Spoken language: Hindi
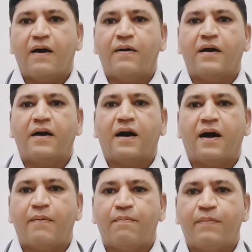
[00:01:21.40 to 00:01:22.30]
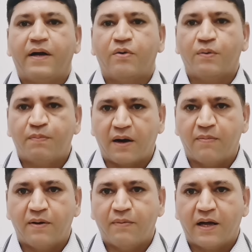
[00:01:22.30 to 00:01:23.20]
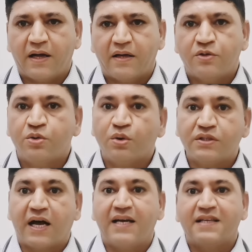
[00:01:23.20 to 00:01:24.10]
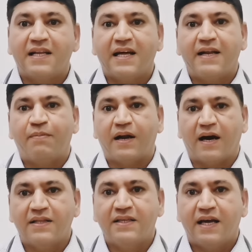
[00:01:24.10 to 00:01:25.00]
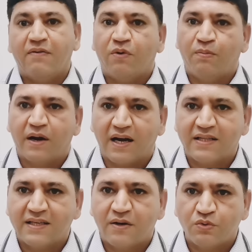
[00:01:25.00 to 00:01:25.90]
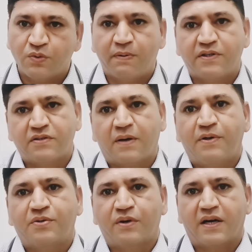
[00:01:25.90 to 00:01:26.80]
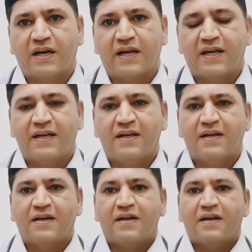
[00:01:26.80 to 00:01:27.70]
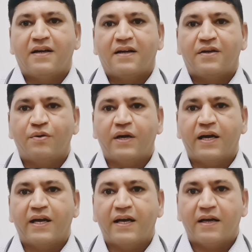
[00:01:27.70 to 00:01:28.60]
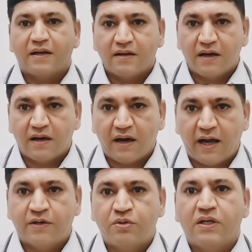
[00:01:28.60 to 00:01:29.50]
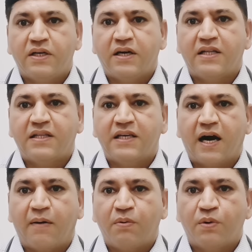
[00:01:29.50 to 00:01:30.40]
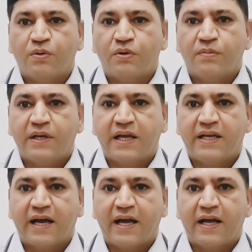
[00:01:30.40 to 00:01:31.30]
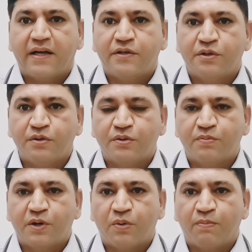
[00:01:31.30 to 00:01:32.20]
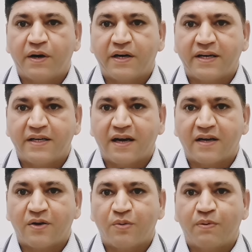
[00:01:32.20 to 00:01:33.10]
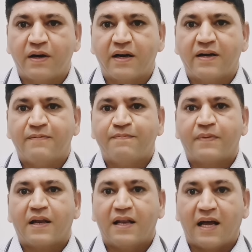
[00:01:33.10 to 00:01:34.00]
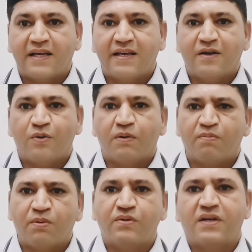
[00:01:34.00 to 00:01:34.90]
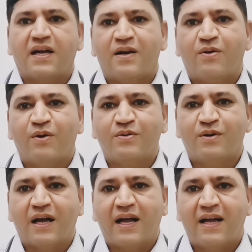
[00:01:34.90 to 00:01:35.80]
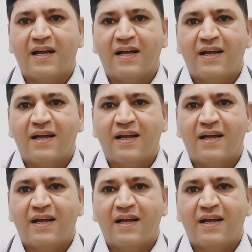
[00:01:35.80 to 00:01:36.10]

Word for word: अगर आप में कोई प्रॉब्लम है जो साइज़ अल्लाह ने बना दिया है वो बना दिया है उस पर सब्र शुक्र करें क्योंकि एक्चुअली गलती आप लोगों की भी नहीं है यूट्यूब के ऊपर टिकटॉक के ऊपर लाइकी के ऊपर बहुत सारे लोग जो हैं